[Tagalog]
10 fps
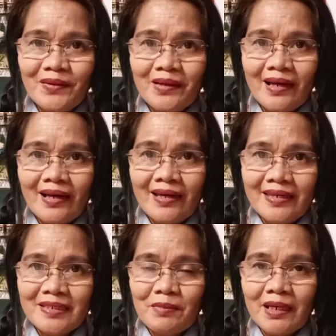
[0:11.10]
Hello
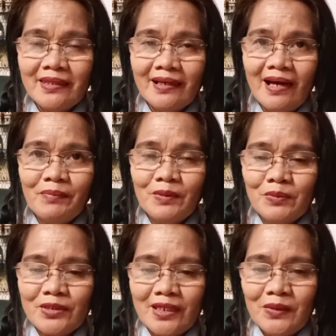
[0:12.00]
guys! Magandang hapon
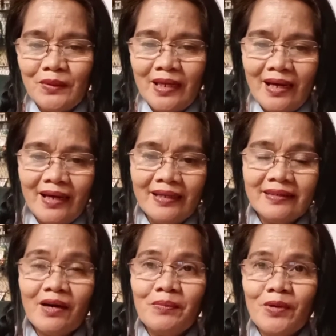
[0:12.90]
po sa inyong lahat.
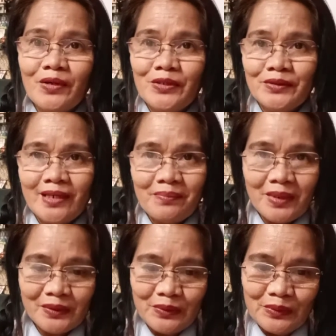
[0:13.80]
Ako po ang inyong
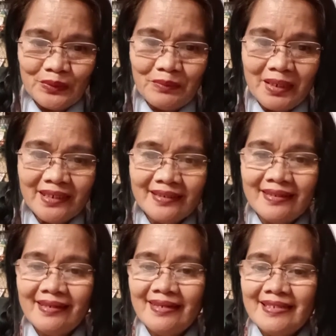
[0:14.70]
tagapagturo, Maria
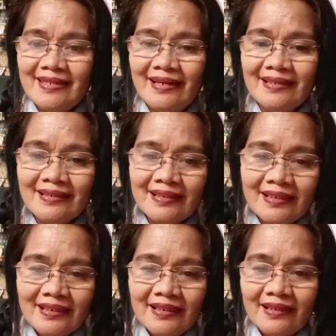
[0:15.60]
Teresa.
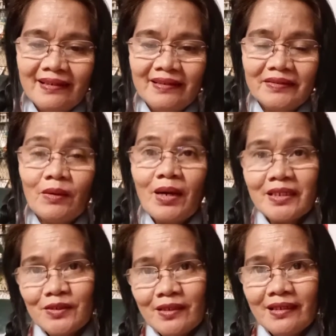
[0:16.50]
Uh,
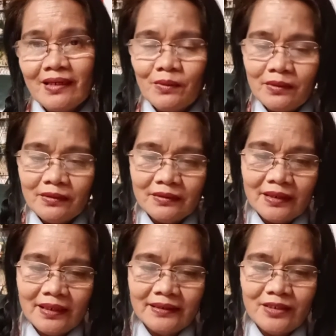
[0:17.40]
tawagin niyo lang akong
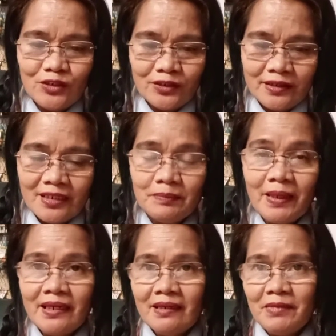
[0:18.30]
uh, teacher test
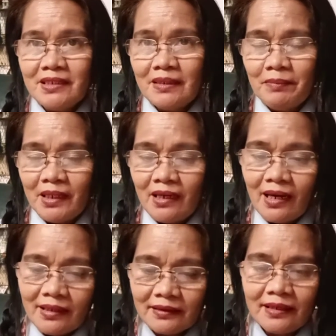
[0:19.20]
para naman sa
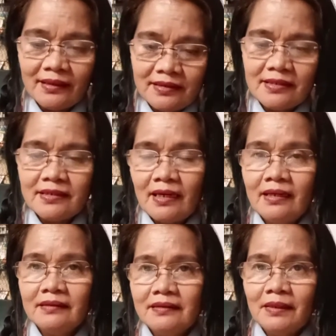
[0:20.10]
paggalang natin
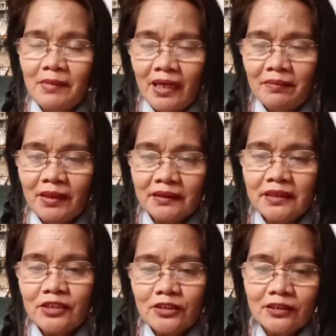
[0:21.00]
sa, sa mga ibang
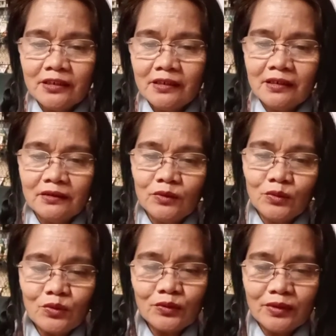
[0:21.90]
teacher na
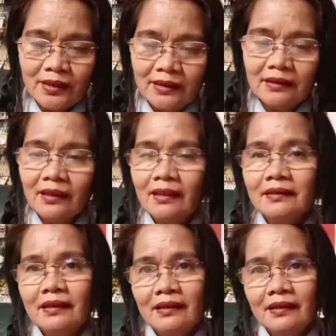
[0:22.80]
nagtuturo din
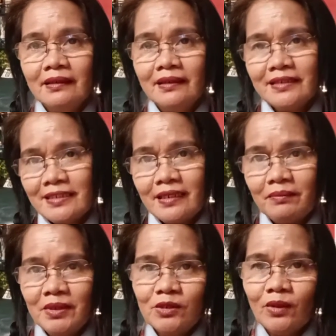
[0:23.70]
at uh,
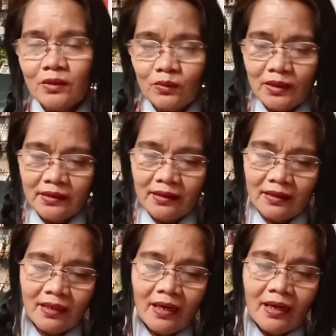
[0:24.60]
nagsiservisyo katulad
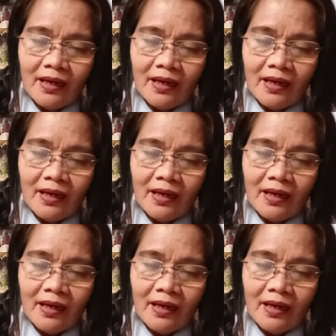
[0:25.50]
ng